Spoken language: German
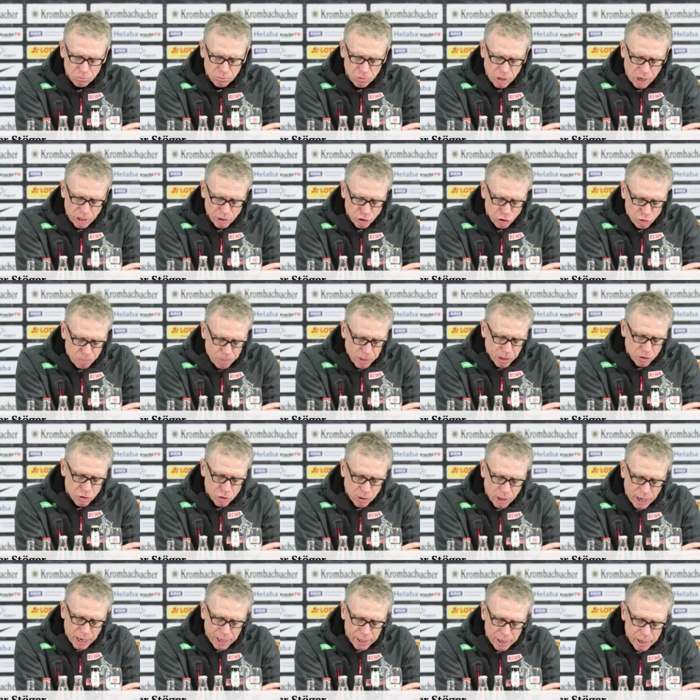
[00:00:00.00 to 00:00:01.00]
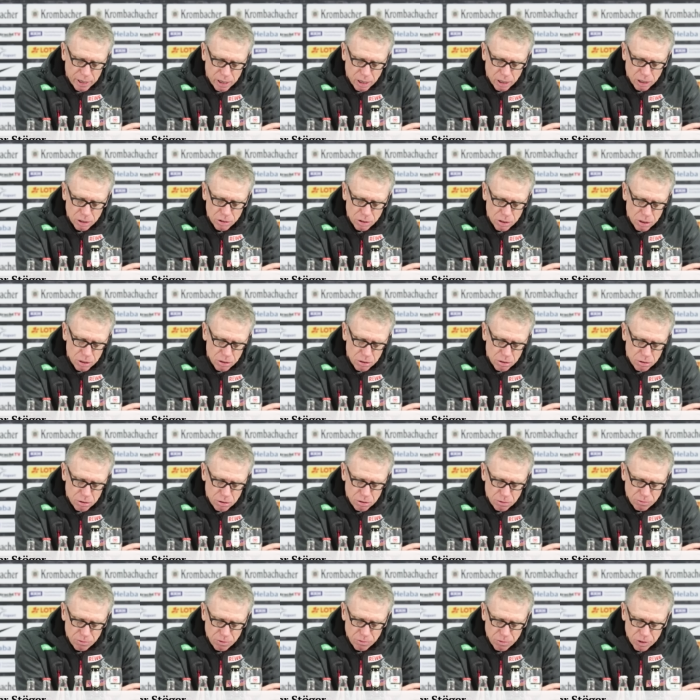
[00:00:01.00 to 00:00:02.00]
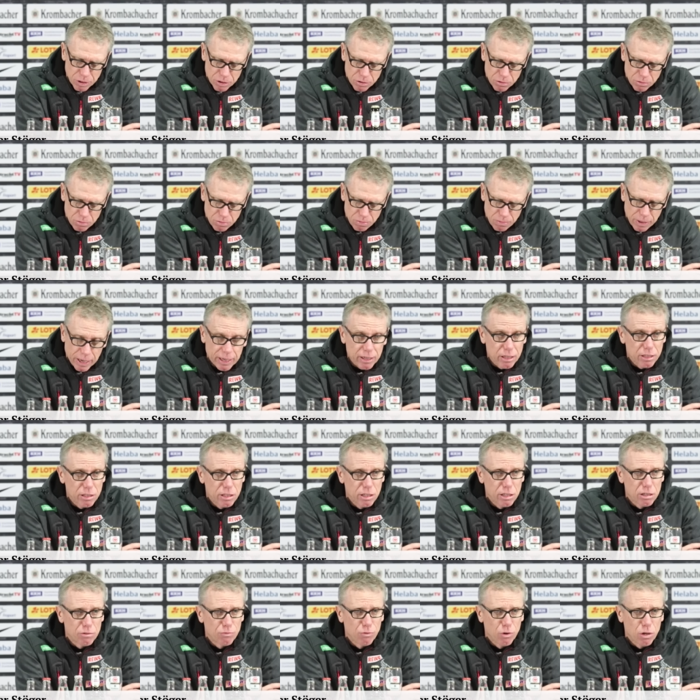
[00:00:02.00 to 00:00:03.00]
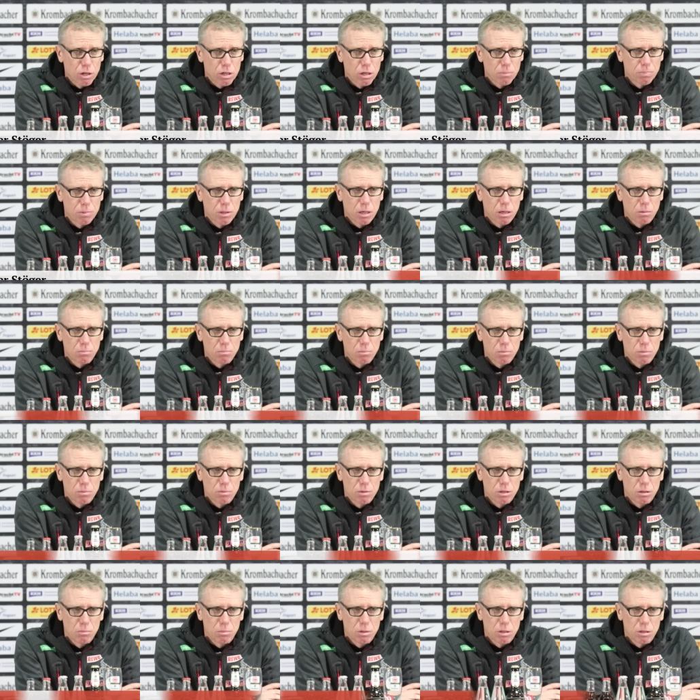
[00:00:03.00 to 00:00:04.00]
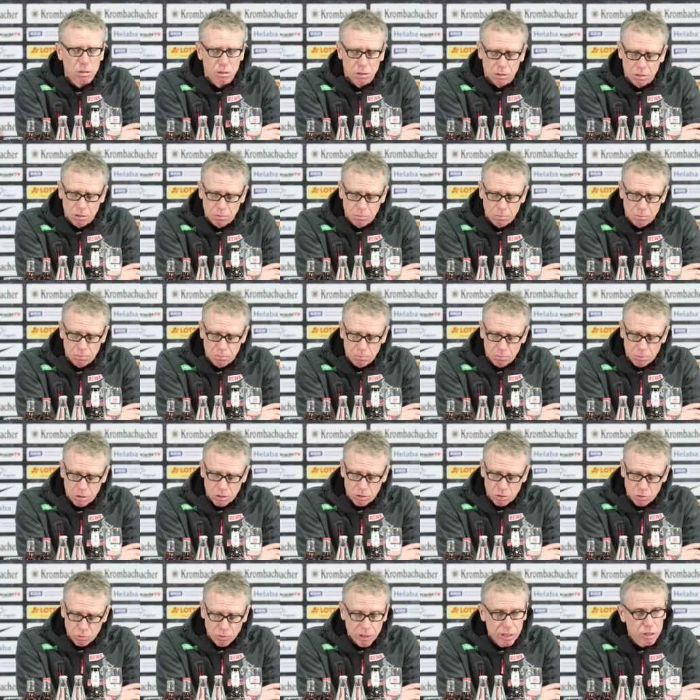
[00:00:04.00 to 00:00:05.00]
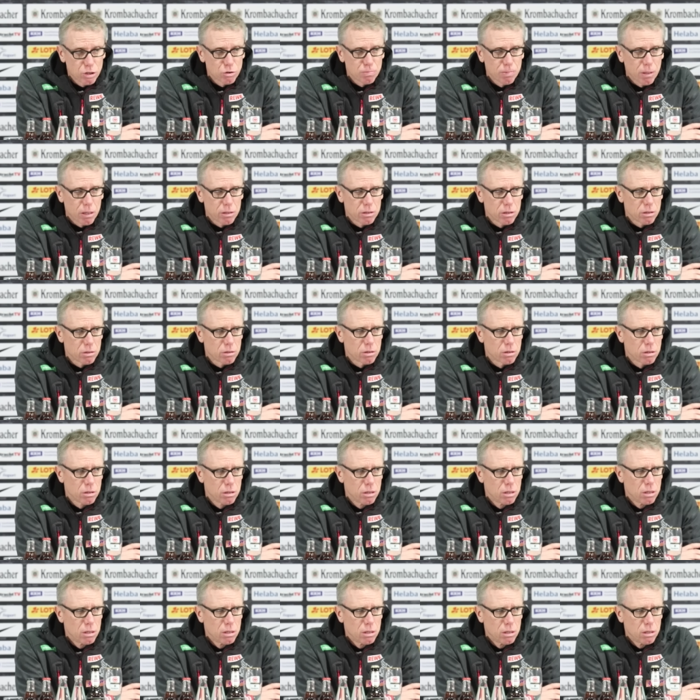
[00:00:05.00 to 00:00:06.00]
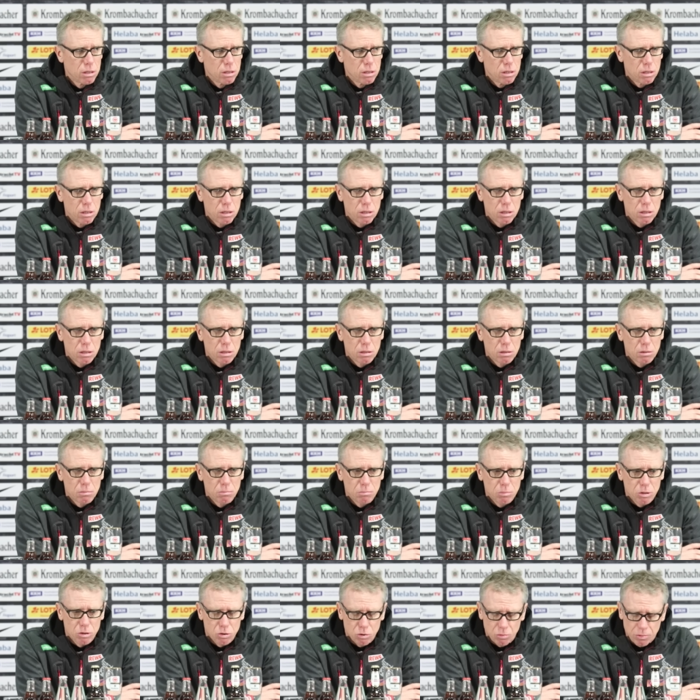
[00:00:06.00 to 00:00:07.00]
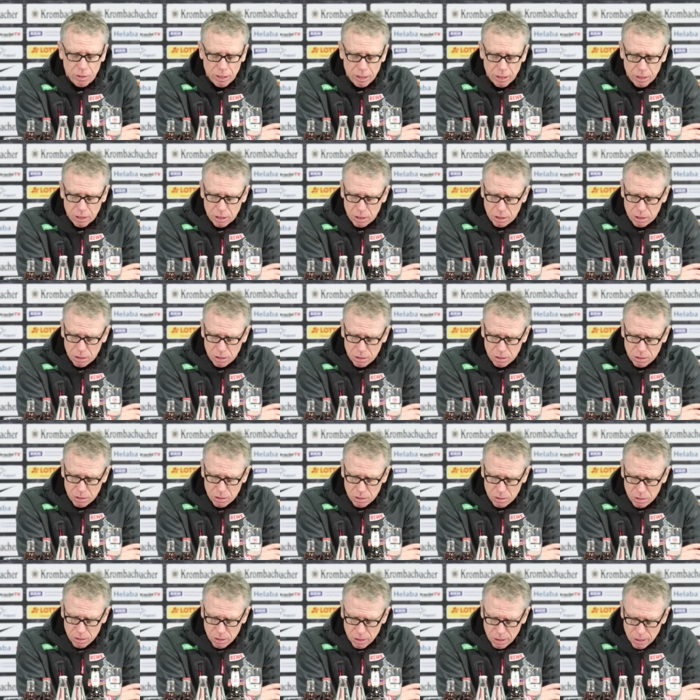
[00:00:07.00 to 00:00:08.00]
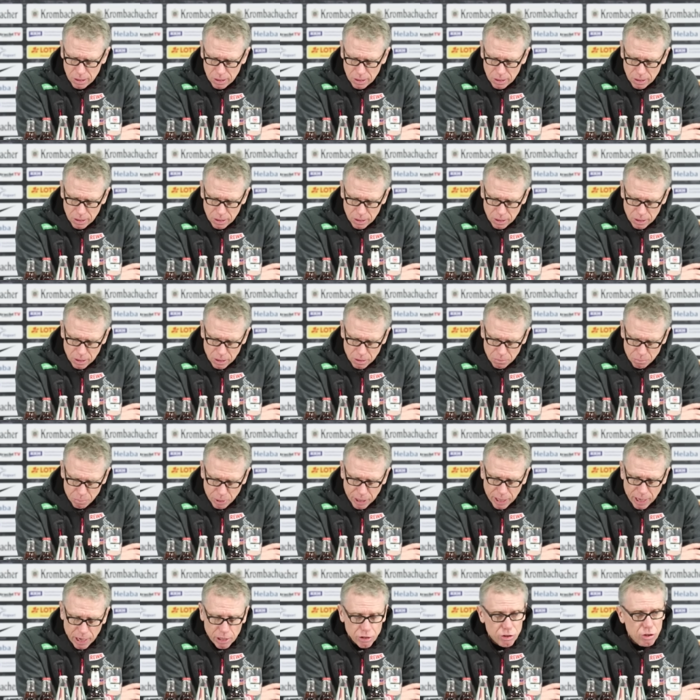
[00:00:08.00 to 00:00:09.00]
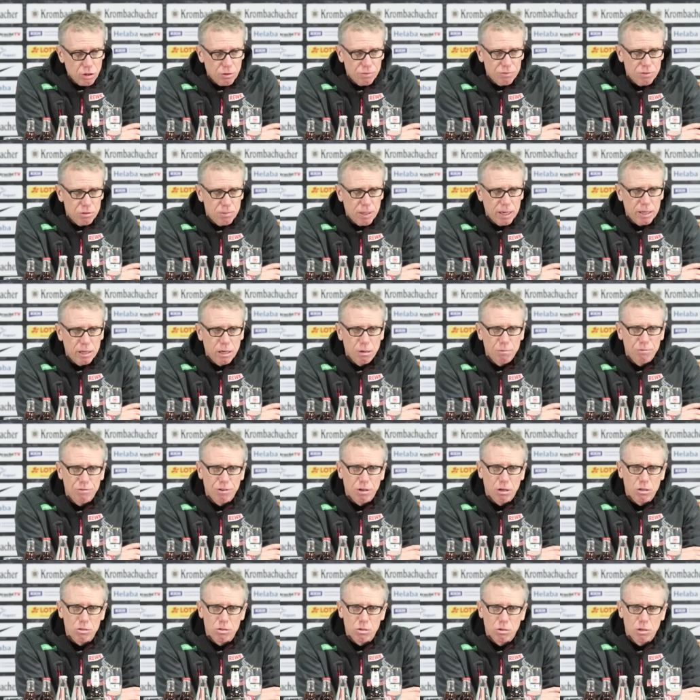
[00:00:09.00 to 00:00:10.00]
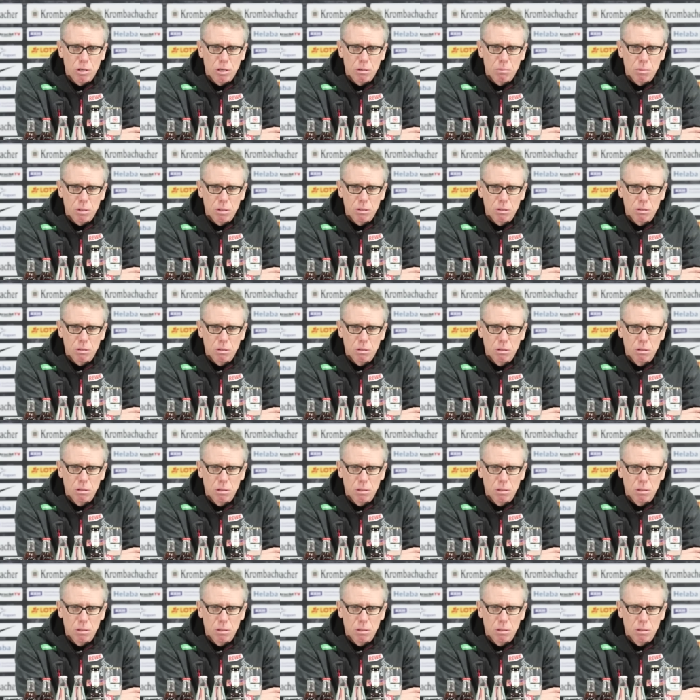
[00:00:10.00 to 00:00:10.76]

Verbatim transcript: ja, ins Spiel so reingegangen sind, wie wir es eigentlich nicht vorgehabt haben, nämlich äh, mit zu wenig Spannung, äh, mit zu wenig Bereitschaft, Zweikämpfe anzunehmen,